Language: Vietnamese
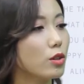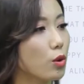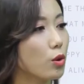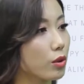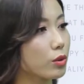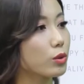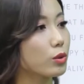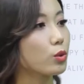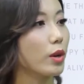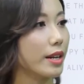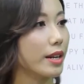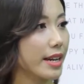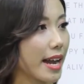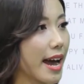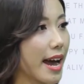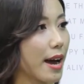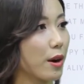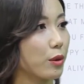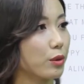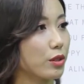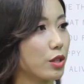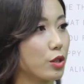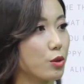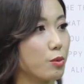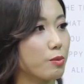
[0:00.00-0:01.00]
à, những độ tuổi
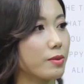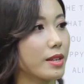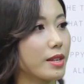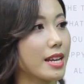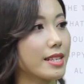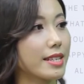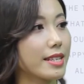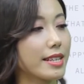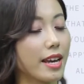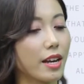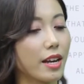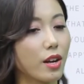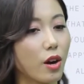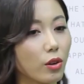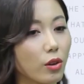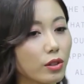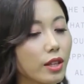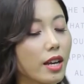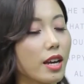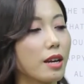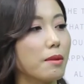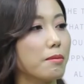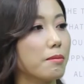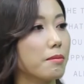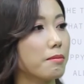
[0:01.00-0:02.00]
nào thì chúng ta sẽ có
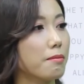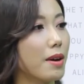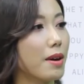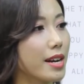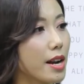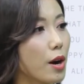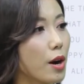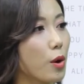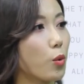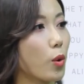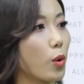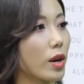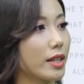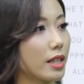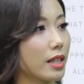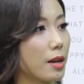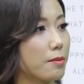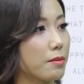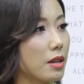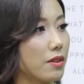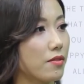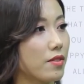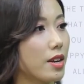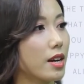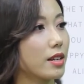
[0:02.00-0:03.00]
thể bắt đầu quan
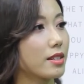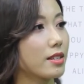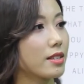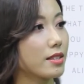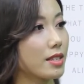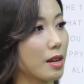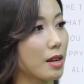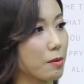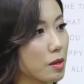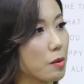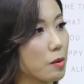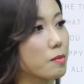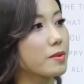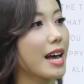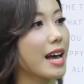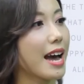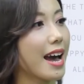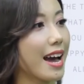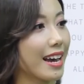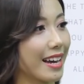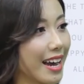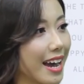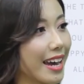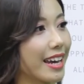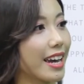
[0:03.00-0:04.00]
tâm đến việc chăm sóc da
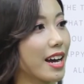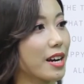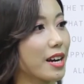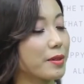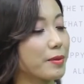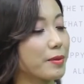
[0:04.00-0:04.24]
hàng ngày